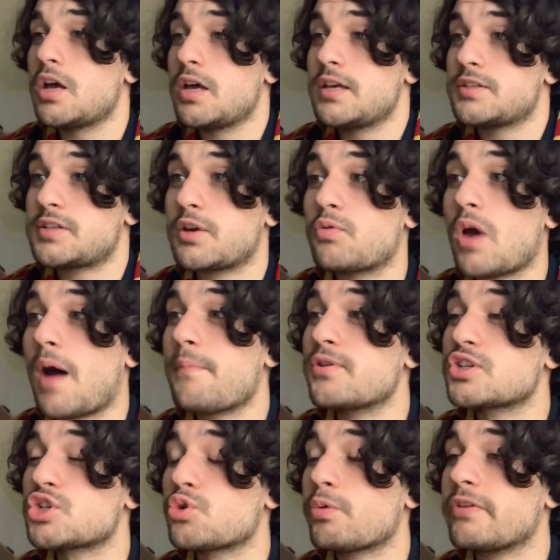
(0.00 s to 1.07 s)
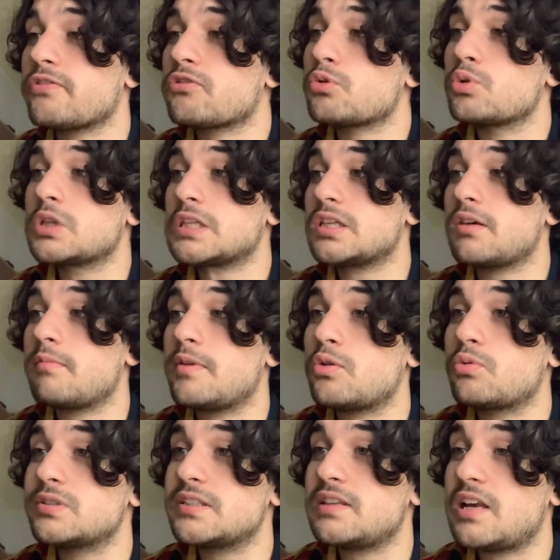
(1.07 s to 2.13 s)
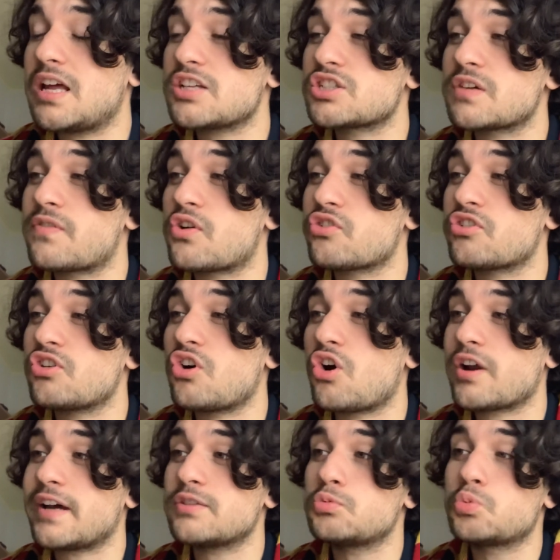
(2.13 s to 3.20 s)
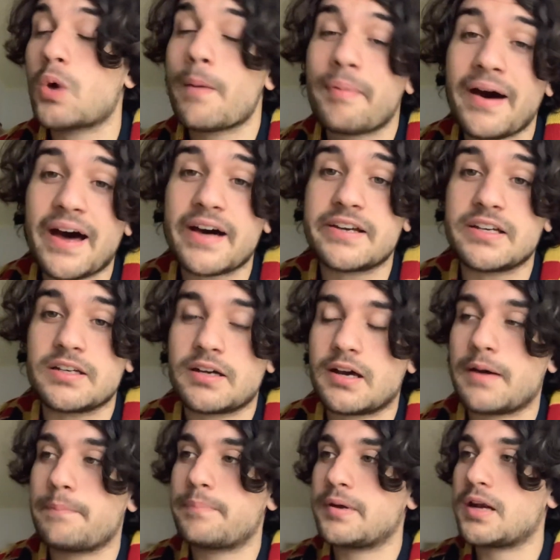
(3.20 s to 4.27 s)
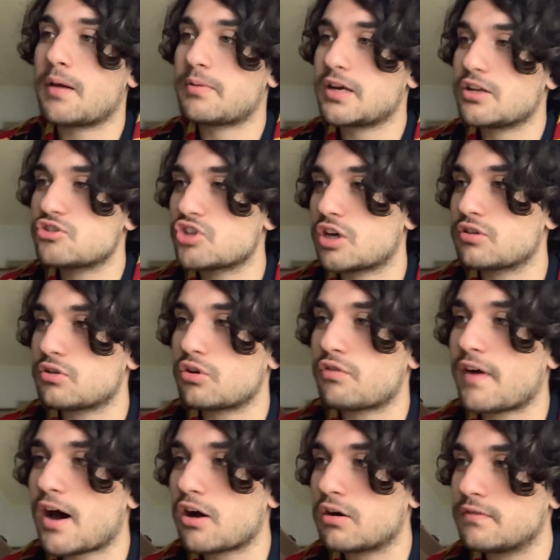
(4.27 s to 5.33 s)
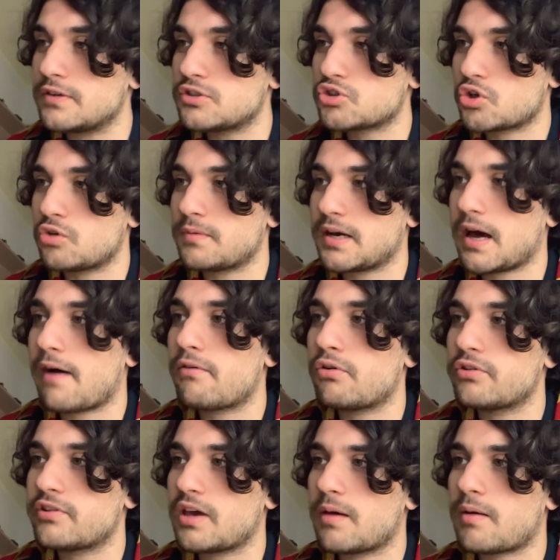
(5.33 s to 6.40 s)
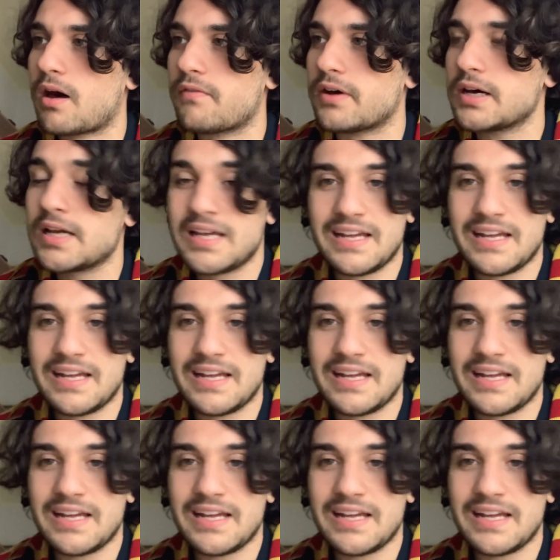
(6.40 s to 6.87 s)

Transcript: Seguiamoci questi ultimi minuti di Lecce Frosinone, due pari, appena pareggiato Novakovic, diciamo, come cavolo si chiamava,